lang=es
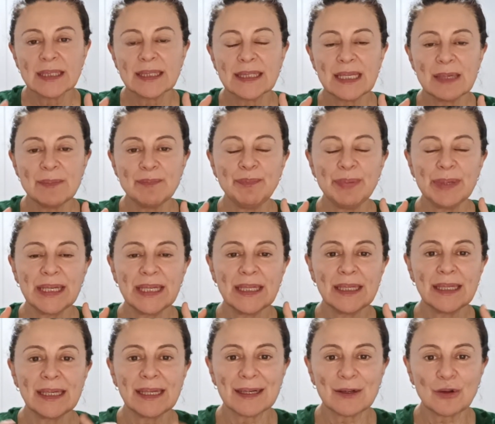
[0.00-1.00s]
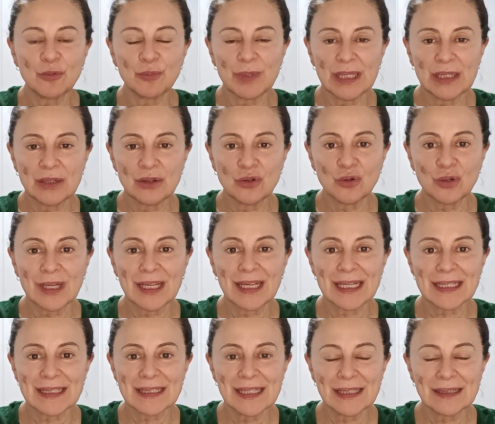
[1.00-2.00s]
Siempre recomiendo que
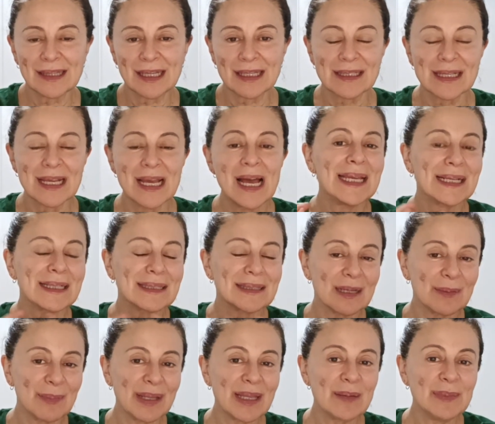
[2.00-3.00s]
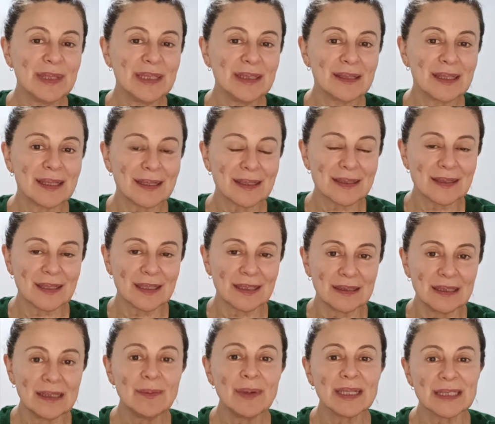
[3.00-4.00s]
las dietas extremadamente
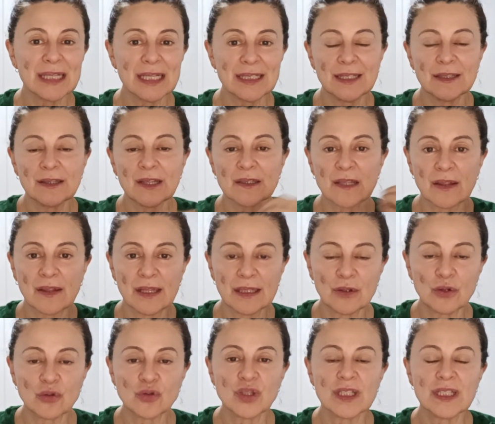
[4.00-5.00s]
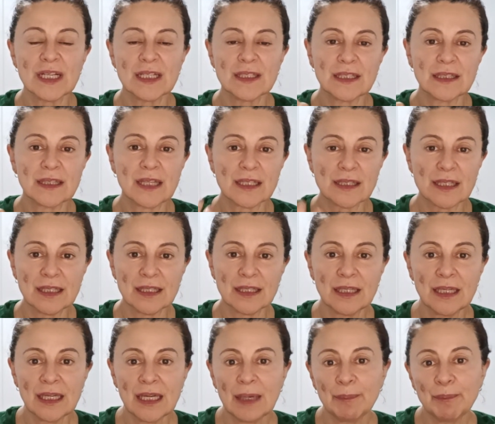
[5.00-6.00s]
restrictivas, las dietas de cetosis, las dietas
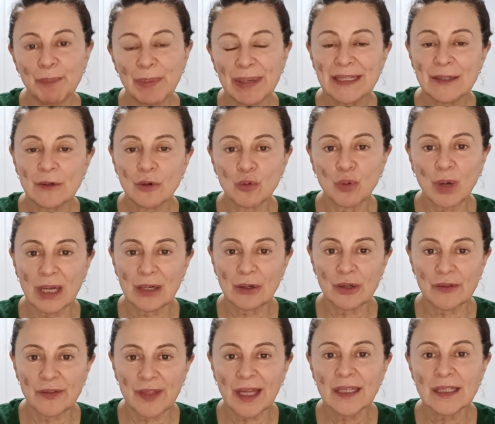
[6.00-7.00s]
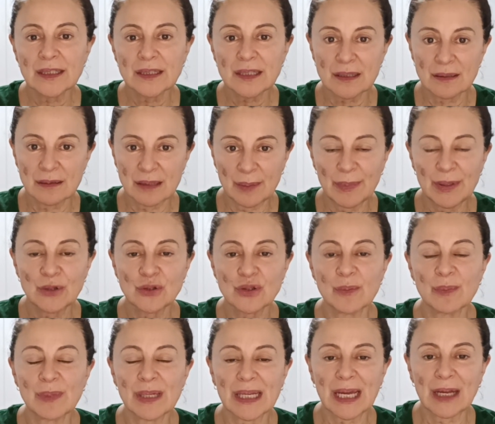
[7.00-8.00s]
de very low calorie diets de menos
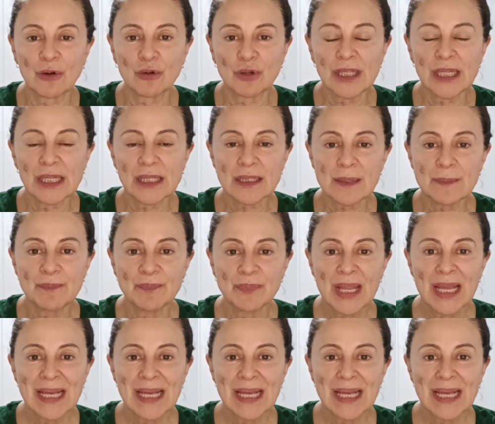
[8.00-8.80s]
de mil calorías,